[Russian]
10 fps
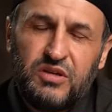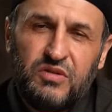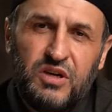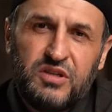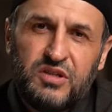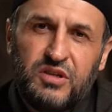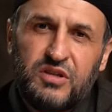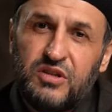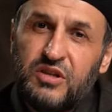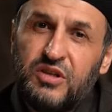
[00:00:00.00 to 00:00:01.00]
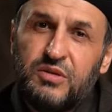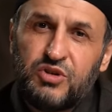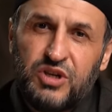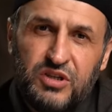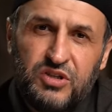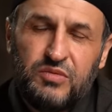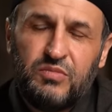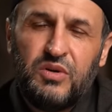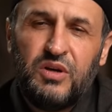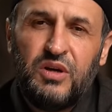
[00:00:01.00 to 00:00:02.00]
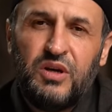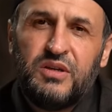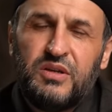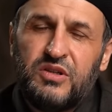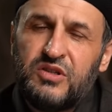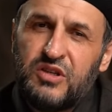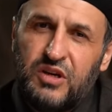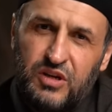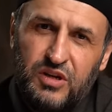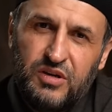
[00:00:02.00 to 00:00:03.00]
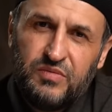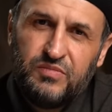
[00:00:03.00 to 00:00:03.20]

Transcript: является золотым шансом исцеления.